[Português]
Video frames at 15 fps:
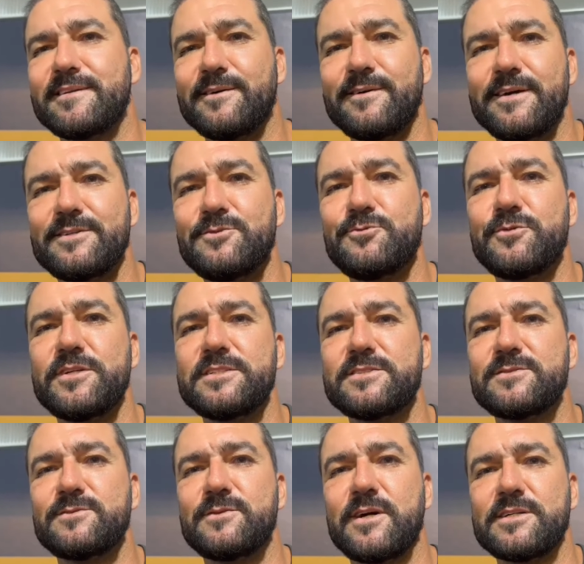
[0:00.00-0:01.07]
Então é
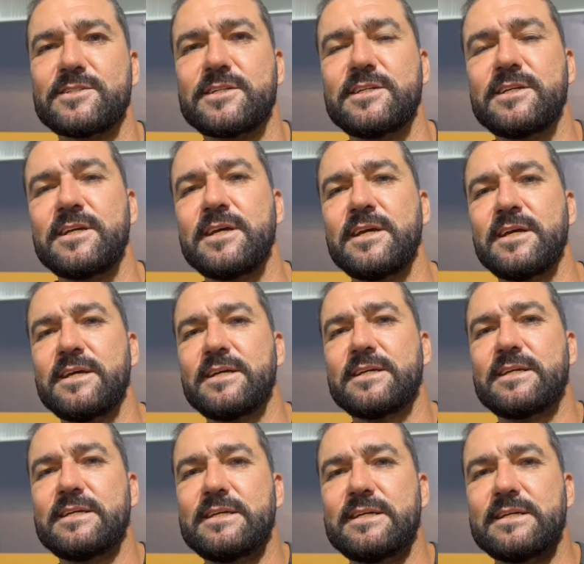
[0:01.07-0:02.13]
difícil, acho que
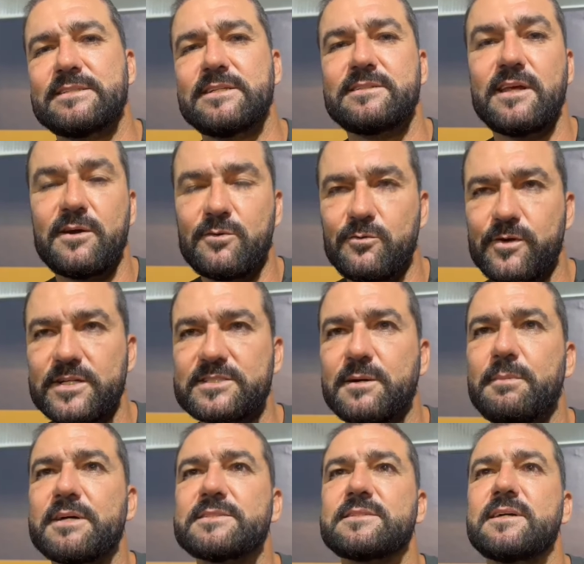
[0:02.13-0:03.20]
que a gente tem que conversar
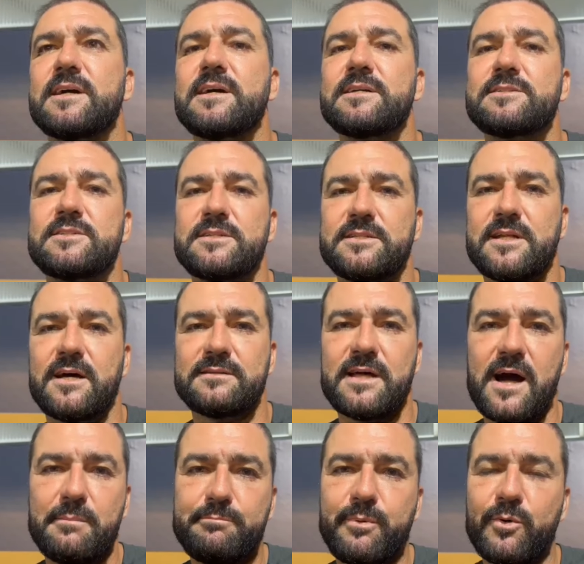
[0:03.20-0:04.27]
bastante, dar,
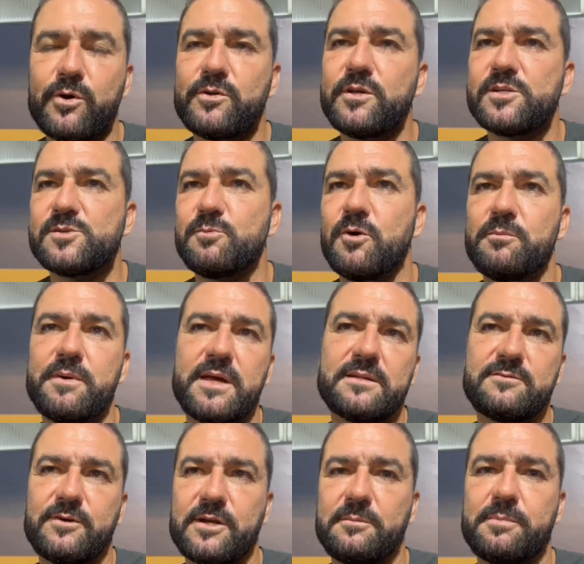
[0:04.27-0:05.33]
dar apoio nesse
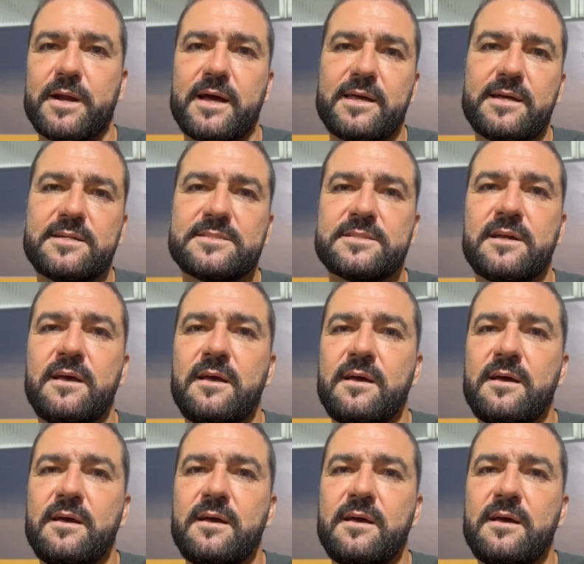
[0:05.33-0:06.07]
momento, falei para eles.